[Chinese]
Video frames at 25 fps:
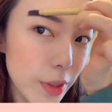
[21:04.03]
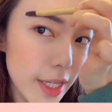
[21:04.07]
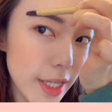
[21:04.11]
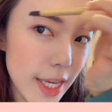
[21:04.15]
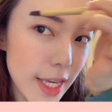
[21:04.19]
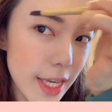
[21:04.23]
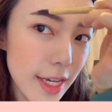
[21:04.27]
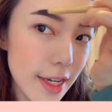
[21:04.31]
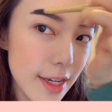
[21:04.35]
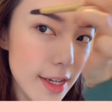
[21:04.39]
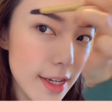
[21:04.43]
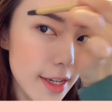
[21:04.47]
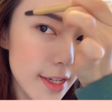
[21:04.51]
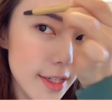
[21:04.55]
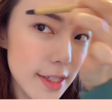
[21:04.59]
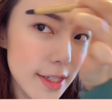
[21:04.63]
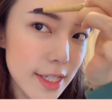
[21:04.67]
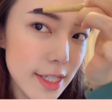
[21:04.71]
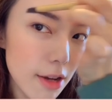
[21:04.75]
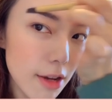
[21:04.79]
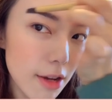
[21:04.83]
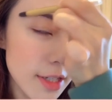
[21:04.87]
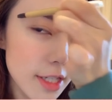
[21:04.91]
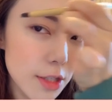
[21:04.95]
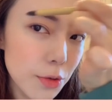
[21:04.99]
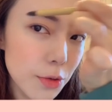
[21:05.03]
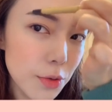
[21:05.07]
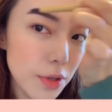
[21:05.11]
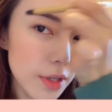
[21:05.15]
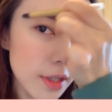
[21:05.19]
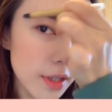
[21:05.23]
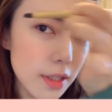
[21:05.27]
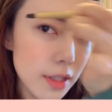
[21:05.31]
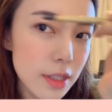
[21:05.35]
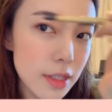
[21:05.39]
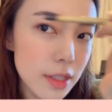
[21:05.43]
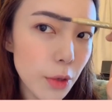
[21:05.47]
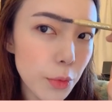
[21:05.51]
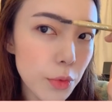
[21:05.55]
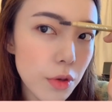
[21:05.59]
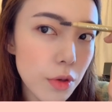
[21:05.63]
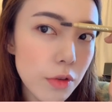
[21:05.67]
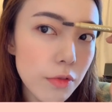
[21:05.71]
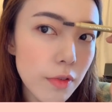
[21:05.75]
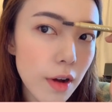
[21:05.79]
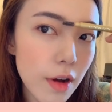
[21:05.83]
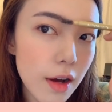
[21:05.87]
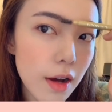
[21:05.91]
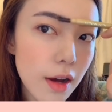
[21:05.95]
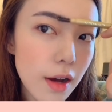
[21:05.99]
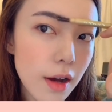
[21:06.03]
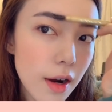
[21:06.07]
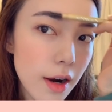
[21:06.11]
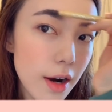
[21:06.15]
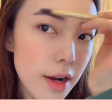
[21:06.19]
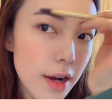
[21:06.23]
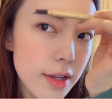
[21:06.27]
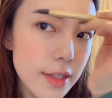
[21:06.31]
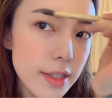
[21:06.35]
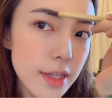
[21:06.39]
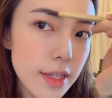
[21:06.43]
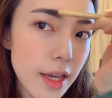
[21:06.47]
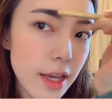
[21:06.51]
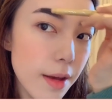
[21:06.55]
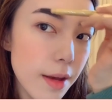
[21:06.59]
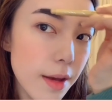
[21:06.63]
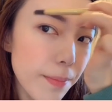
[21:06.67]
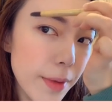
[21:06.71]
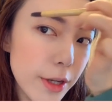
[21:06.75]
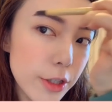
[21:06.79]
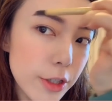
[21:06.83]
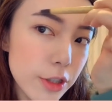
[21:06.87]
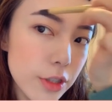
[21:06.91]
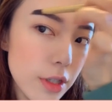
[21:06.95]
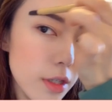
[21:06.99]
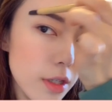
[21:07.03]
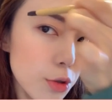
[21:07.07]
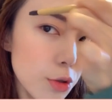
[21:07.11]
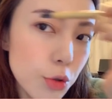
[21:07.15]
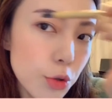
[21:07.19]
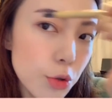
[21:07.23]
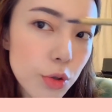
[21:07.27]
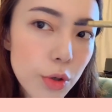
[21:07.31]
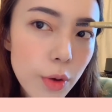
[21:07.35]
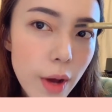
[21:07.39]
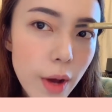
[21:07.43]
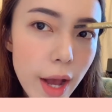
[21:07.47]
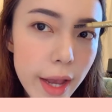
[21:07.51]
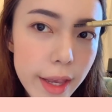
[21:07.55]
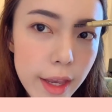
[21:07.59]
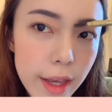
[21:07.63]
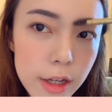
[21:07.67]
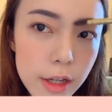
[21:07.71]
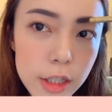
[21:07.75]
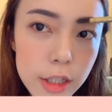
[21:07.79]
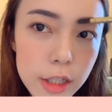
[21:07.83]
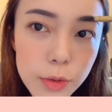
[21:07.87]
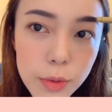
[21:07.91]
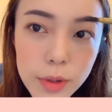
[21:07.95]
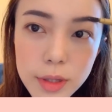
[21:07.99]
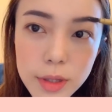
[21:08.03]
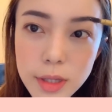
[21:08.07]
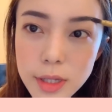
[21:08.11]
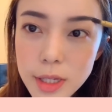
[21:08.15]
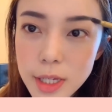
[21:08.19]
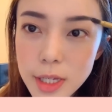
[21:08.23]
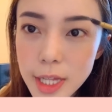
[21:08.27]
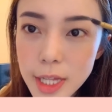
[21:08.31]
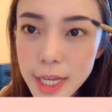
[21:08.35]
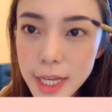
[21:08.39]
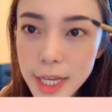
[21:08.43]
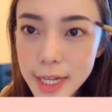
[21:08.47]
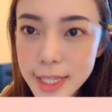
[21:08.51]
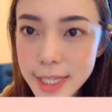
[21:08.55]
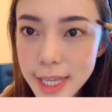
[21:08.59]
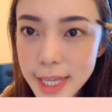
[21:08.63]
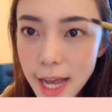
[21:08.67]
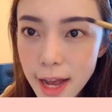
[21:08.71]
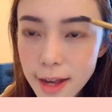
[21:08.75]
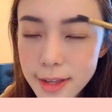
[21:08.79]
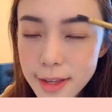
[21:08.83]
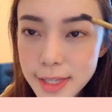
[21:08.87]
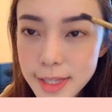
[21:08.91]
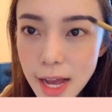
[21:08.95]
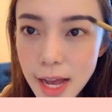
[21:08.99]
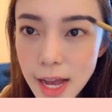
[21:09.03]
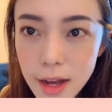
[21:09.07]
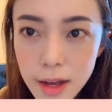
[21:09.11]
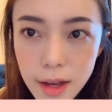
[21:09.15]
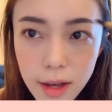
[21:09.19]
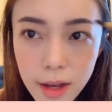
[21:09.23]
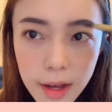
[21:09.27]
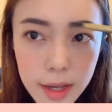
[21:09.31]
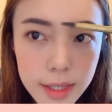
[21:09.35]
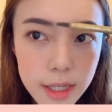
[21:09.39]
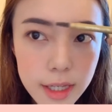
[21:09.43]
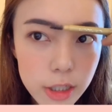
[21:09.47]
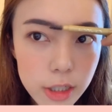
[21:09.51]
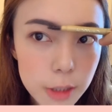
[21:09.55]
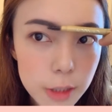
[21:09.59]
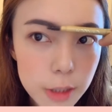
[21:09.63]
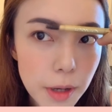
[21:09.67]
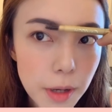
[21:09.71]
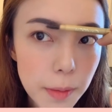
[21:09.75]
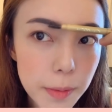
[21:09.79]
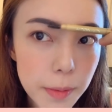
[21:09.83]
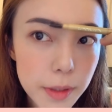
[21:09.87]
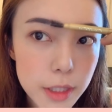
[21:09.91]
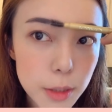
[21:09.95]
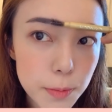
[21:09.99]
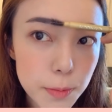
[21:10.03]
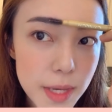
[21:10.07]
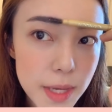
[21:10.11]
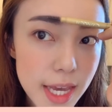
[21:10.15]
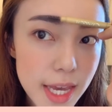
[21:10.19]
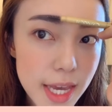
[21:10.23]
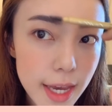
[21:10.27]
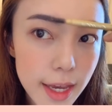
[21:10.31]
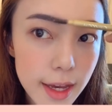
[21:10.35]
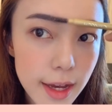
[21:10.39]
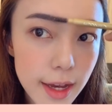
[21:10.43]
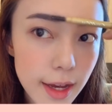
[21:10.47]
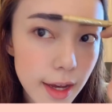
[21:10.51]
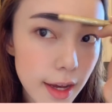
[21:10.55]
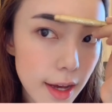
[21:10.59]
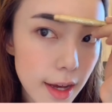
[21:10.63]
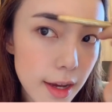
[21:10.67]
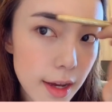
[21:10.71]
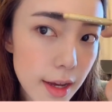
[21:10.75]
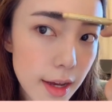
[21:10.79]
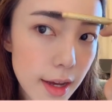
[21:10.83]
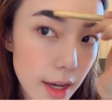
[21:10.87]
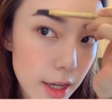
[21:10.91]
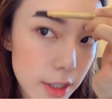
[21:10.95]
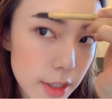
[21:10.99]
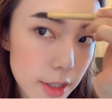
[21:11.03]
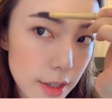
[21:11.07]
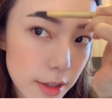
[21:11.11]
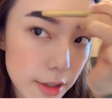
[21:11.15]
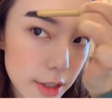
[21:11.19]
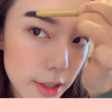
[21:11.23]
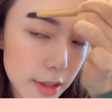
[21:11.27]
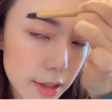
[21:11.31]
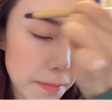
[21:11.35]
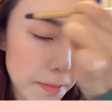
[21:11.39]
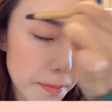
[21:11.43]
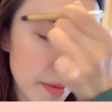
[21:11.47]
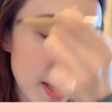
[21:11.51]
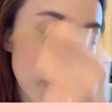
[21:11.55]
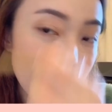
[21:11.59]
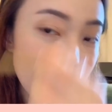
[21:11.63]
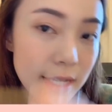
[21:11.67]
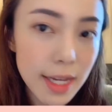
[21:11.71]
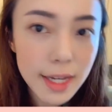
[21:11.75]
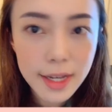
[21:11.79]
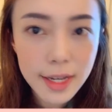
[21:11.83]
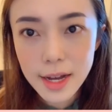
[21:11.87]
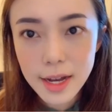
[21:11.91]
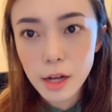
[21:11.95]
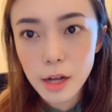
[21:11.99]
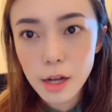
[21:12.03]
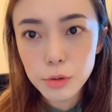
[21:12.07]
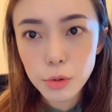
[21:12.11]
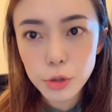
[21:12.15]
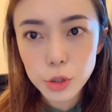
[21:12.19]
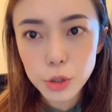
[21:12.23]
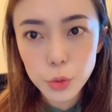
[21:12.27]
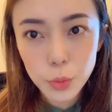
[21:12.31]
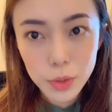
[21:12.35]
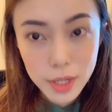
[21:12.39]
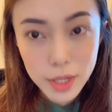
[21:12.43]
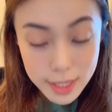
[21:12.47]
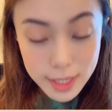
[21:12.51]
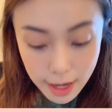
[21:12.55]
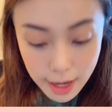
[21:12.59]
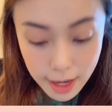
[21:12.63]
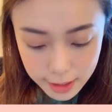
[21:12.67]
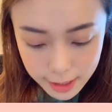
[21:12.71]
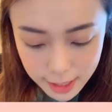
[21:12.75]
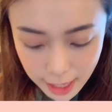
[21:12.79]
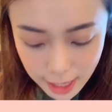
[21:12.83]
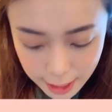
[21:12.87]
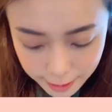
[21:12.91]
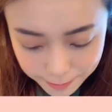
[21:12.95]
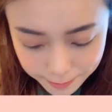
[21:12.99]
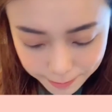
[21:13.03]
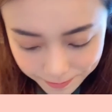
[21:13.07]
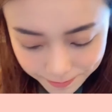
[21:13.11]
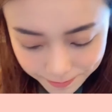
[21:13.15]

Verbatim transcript: 的一个小心愿、小愿望。而且本身说话也是我自己的一个强项，像是 public speaking 啊，像是 debating 啊，都是我的强项。